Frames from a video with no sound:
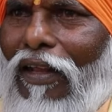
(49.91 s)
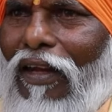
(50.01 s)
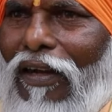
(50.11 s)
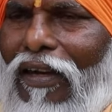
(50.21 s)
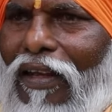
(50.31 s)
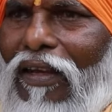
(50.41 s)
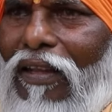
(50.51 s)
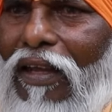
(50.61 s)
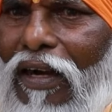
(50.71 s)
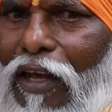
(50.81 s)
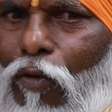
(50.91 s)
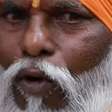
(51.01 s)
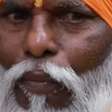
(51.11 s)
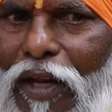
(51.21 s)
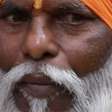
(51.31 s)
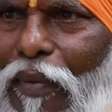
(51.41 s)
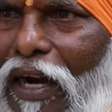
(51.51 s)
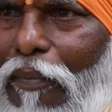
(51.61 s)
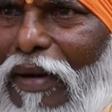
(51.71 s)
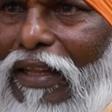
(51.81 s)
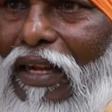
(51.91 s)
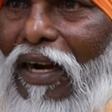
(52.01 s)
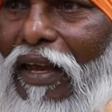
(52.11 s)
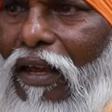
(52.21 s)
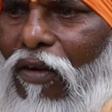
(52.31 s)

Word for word: எதுக்கு நிற்குது என்னடா இவ்வளோ பெரிய மலை மேல தானடா